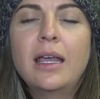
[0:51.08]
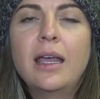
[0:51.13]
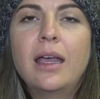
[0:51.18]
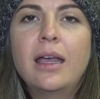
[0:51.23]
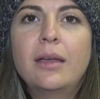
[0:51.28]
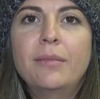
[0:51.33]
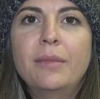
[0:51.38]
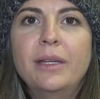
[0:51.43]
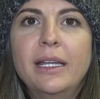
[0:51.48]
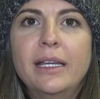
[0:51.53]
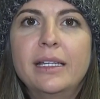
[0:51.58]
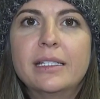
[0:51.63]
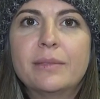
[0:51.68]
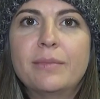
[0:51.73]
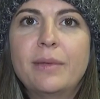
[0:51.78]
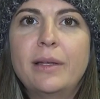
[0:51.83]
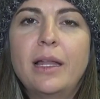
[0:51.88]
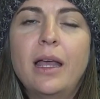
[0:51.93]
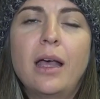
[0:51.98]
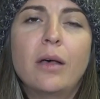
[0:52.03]
من
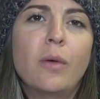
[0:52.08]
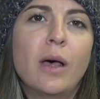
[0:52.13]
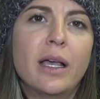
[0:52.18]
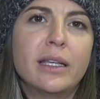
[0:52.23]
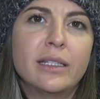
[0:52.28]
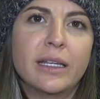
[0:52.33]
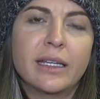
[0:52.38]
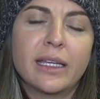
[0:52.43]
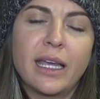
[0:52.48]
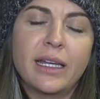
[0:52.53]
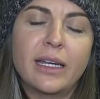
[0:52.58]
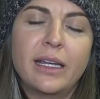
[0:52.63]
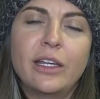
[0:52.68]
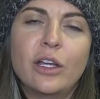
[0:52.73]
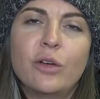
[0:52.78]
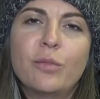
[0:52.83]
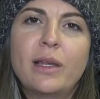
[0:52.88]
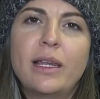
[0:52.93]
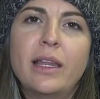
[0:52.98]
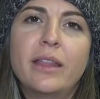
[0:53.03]
حزب الله وأيضا كان
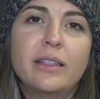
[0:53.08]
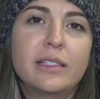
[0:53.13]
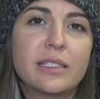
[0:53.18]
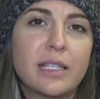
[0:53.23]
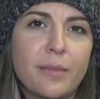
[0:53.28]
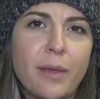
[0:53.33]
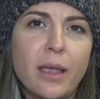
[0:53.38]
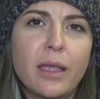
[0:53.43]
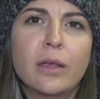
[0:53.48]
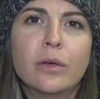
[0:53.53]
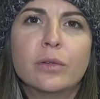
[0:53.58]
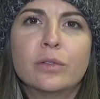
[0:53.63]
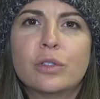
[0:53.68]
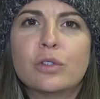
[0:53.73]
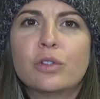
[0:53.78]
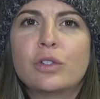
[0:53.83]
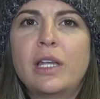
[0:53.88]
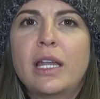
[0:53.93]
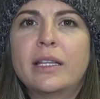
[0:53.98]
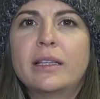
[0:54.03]
اليوم الذي سبقه
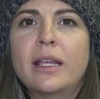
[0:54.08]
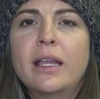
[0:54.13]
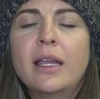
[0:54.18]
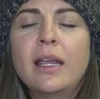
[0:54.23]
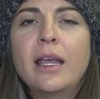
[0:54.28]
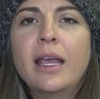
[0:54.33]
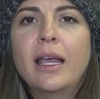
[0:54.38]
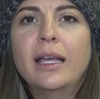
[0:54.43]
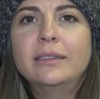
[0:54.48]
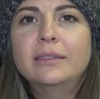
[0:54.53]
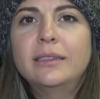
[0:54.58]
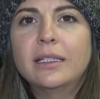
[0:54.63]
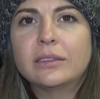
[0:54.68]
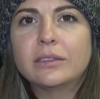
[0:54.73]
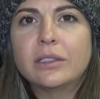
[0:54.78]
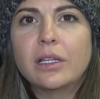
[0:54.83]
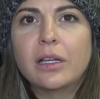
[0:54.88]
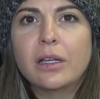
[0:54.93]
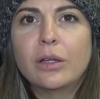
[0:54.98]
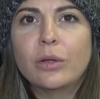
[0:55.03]
سجلت
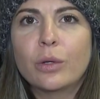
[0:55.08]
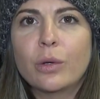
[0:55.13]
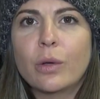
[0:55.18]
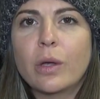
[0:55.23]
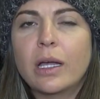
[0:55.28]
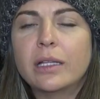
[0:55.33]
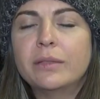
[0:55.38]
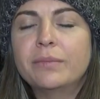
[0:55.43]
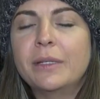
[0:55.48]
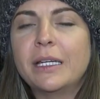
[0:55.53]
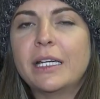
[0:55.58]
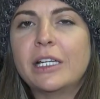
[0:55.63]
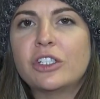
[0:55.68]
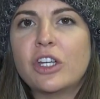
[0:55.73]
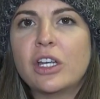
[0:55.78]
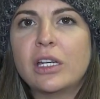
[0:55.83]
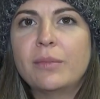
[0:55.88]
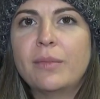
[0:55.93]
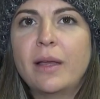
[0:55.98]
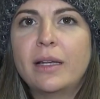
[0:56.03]
عدة خروقات من
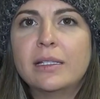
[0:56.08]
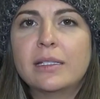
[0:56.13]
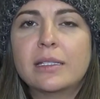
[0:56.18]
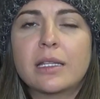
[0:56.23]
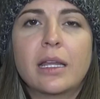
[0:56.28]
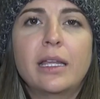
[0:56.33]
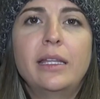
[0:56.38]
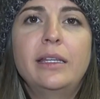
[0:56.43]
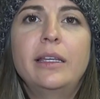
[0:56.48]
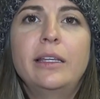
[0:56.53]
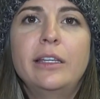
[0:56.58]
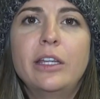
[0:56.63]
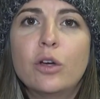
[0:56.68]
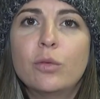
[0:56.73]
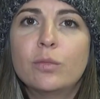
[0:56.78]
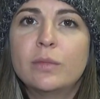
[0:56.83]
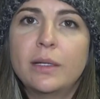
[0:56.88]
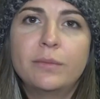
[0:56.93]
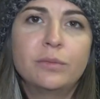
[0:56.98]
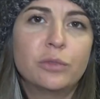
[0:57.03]
الجانب الإسرائيلي
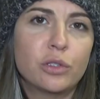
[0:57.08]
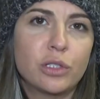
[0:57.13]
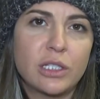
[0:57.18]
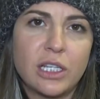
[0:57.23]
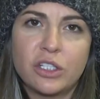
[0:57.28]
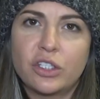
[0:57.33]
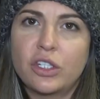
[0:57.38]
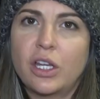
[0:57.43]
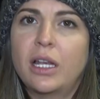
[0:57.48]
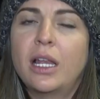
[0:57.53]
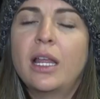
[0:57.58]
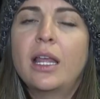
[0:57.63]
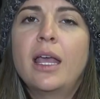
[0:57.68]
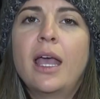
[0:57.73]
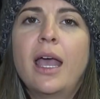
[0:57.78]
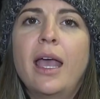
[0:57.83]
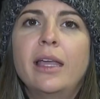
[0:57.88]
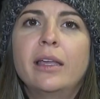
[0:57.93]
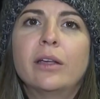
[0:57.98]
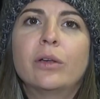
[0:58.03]
اليوم لم تسجل
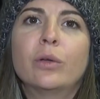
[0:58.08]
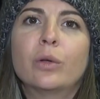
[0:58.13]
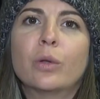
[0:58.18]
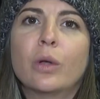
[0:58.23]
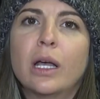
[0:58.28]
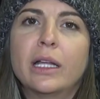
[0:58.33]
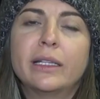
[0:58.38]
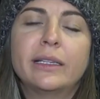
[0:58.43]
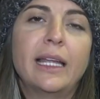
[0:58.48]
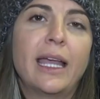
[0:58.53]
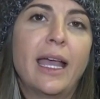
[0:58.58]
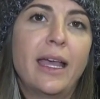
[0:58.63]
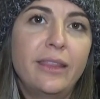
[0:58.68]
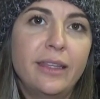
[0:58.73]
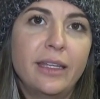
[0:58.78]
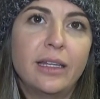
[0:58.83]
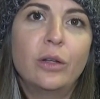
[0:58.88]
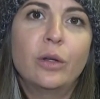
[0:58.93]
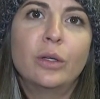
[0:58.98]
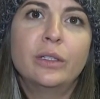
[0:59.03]
أي خروقات
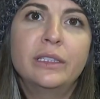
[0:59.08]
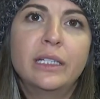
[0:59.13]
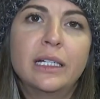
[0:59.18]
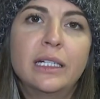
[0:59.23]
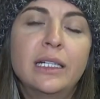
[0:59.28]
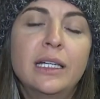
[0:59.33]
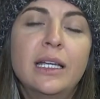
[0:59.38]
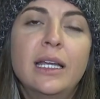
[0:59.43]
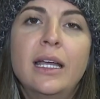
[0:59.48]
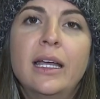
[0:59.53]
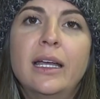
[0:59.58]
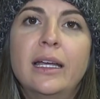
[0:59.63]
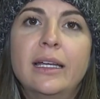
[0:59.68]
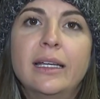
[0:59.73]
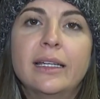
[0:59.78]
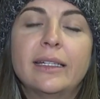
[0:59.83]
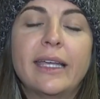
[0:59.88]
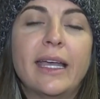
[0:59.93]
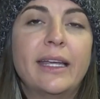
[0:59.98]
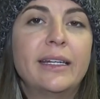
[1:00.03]
لهذه الهدنة
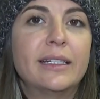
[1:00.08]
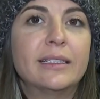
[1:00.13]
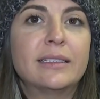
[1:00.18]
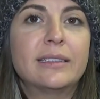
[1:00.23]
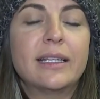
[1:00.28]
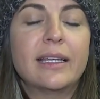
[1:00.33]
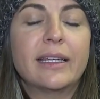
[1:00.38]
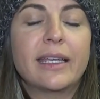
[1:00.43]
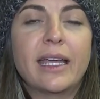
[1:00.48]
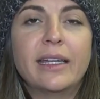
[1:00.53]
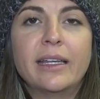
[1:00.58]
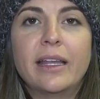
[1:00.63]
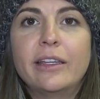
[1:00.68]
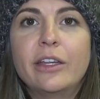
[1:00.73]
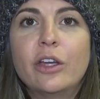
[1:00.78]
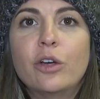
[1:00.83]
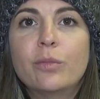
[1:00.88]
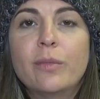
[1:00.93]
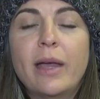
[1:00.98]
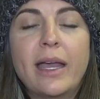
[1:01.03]
كانت كان
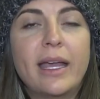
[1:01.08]
اليوم